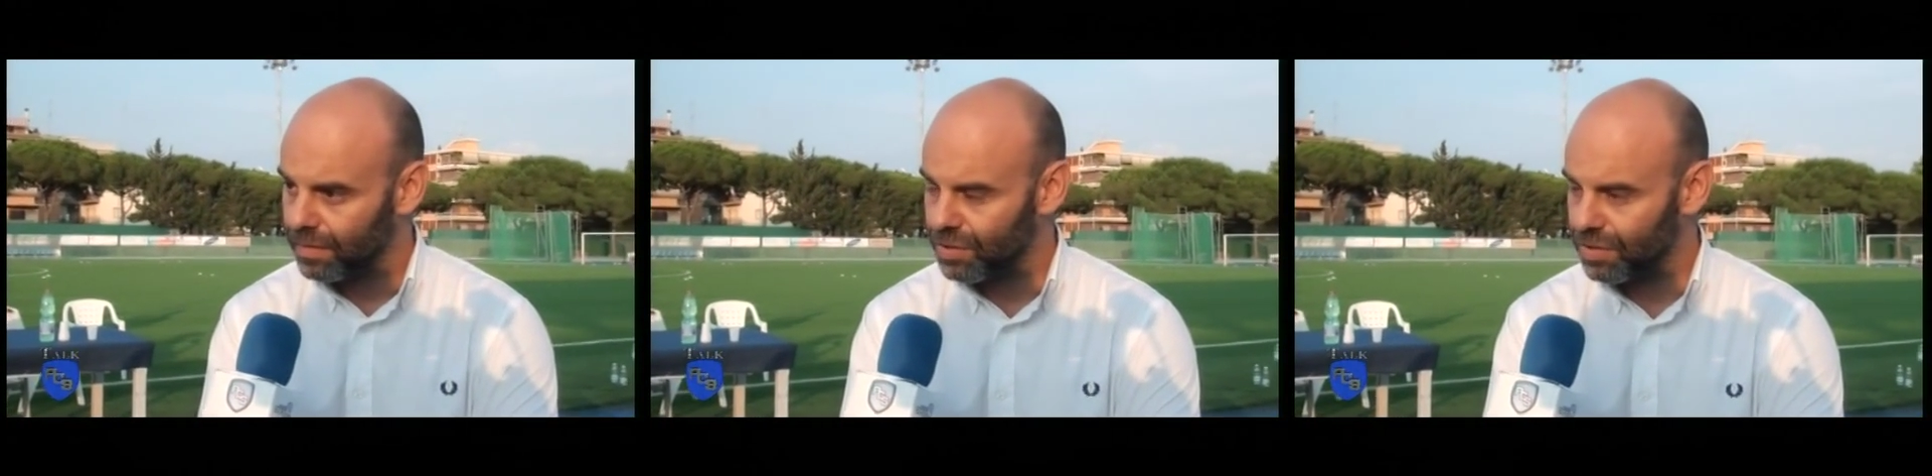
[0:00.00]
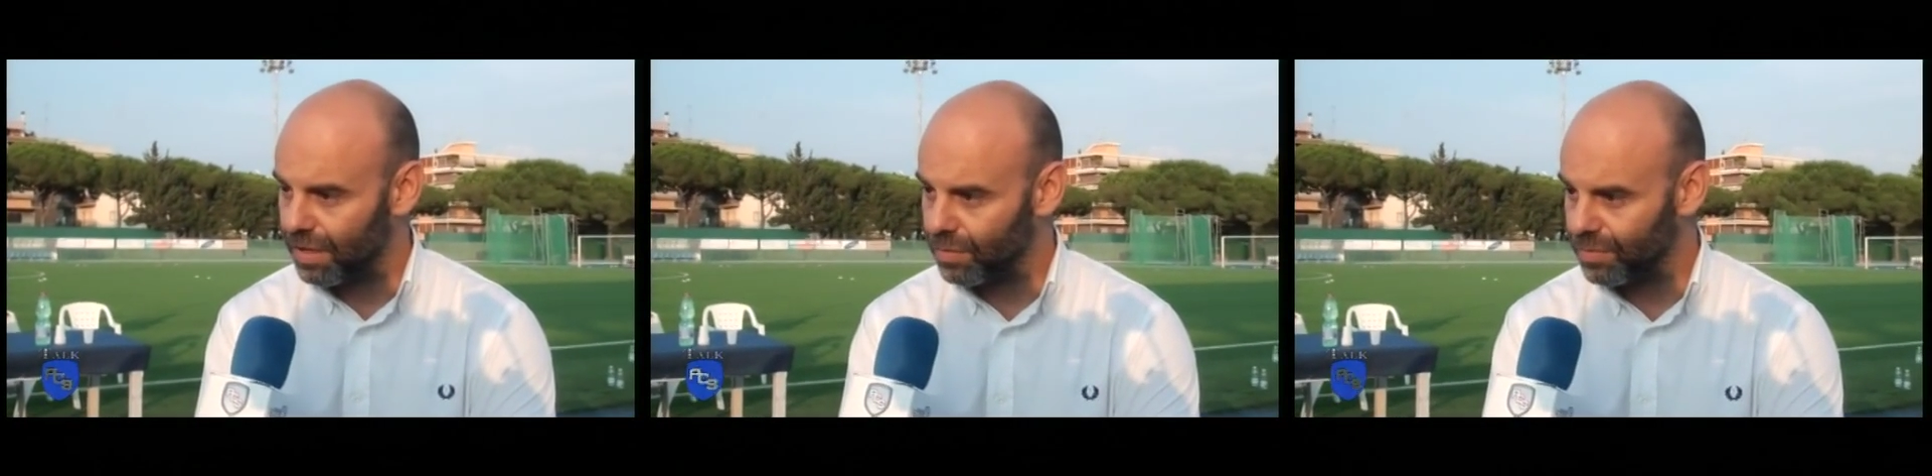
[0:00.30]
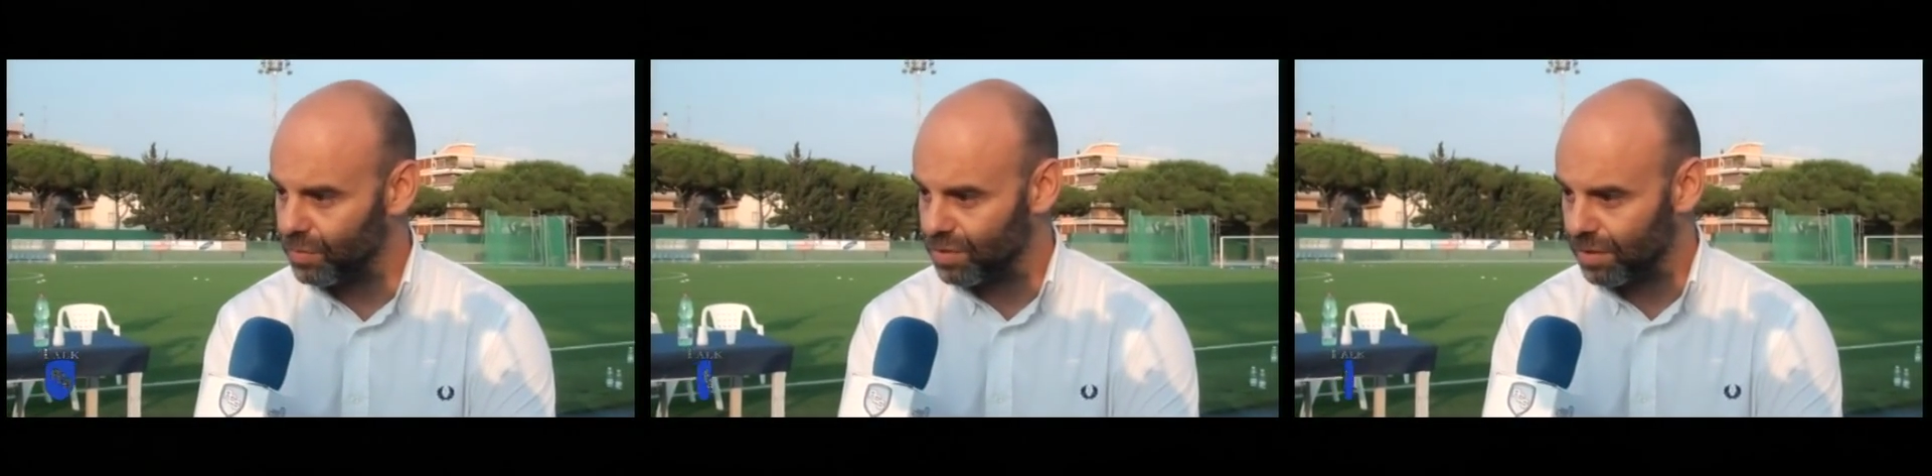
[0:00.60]
ci diano
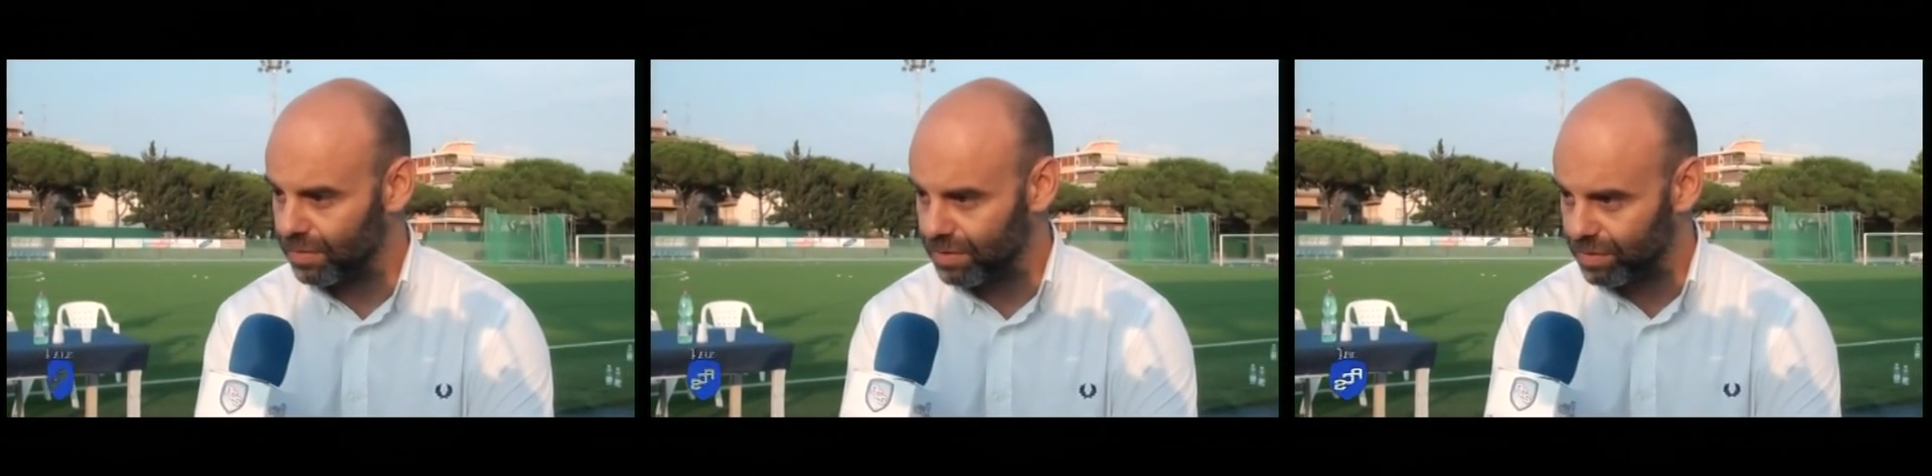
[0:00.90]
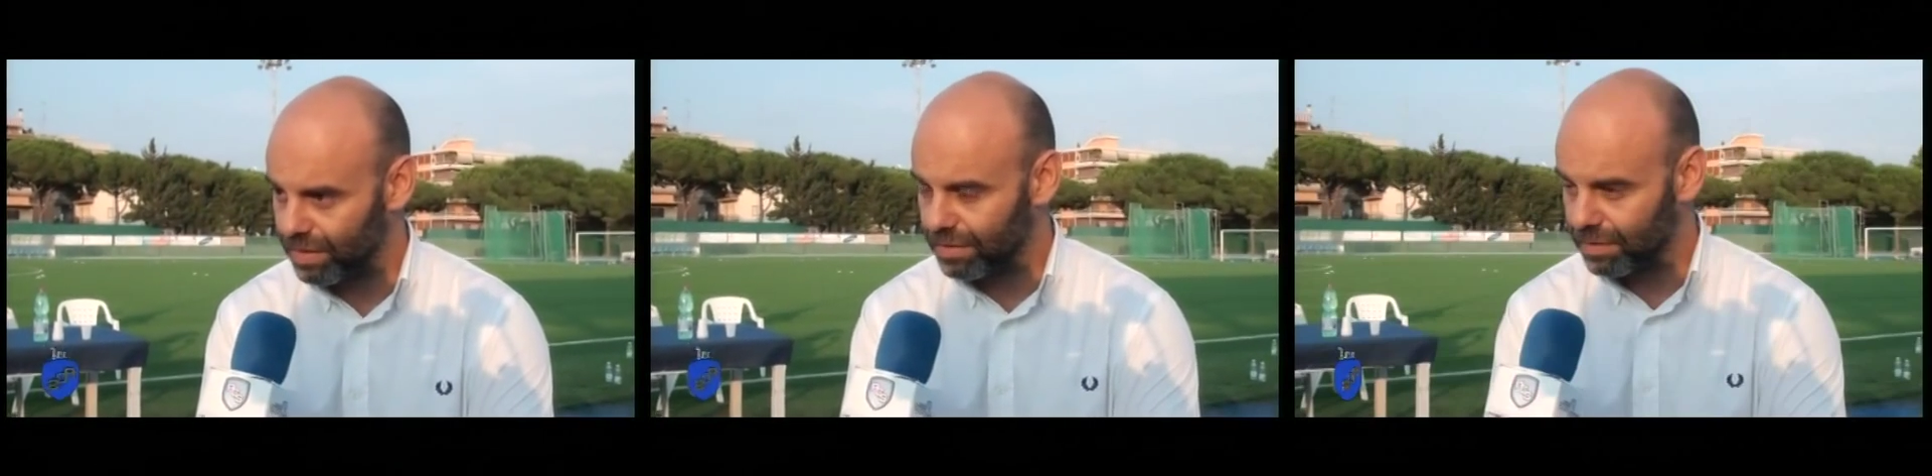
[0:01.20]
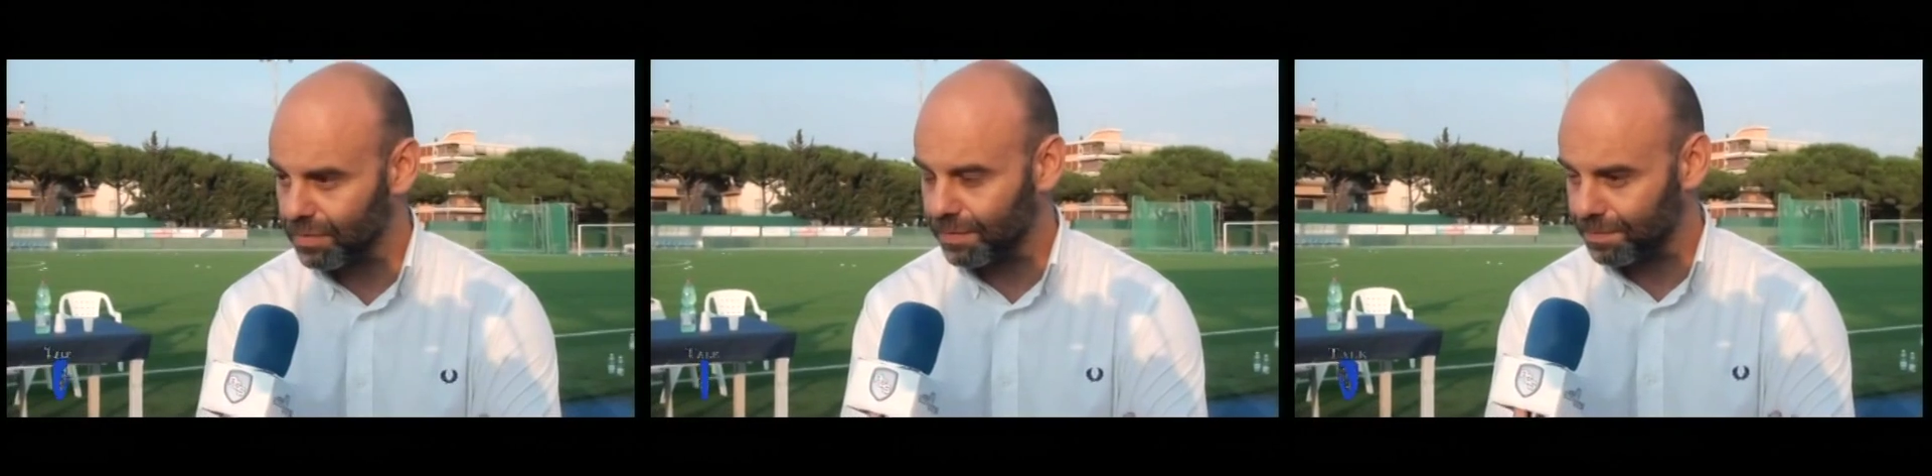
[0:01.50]
fiducia in questo
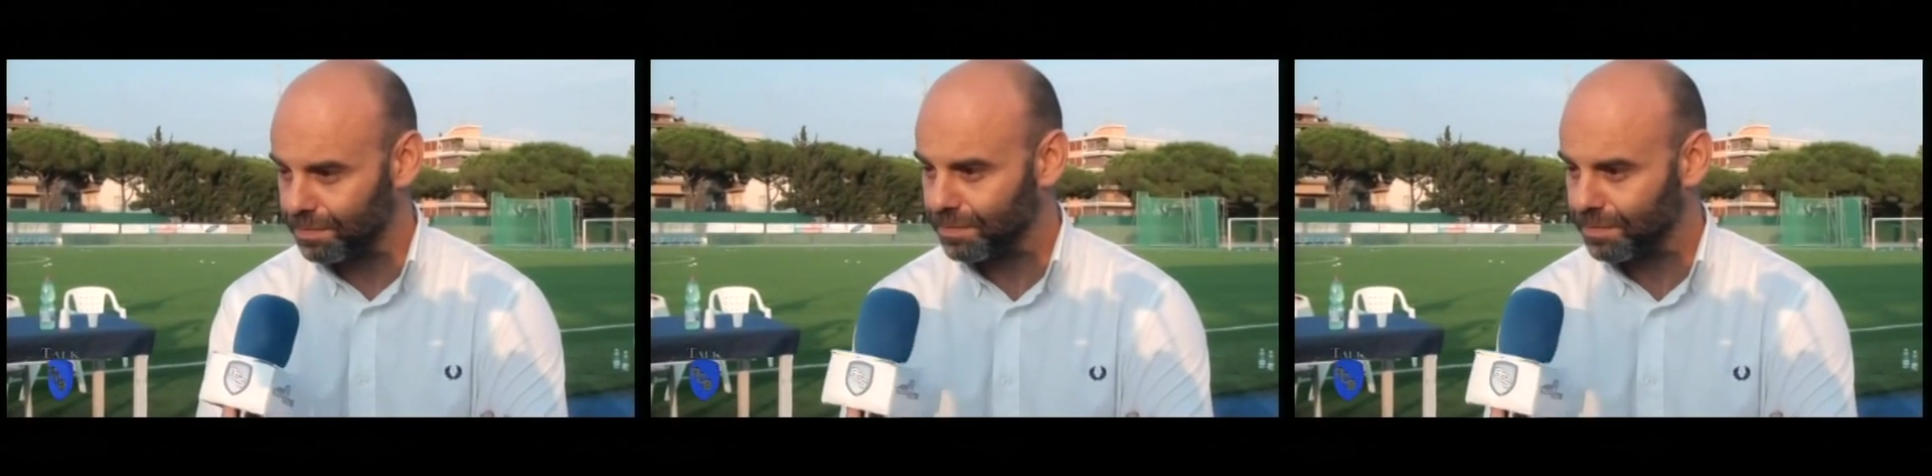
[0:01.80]
senso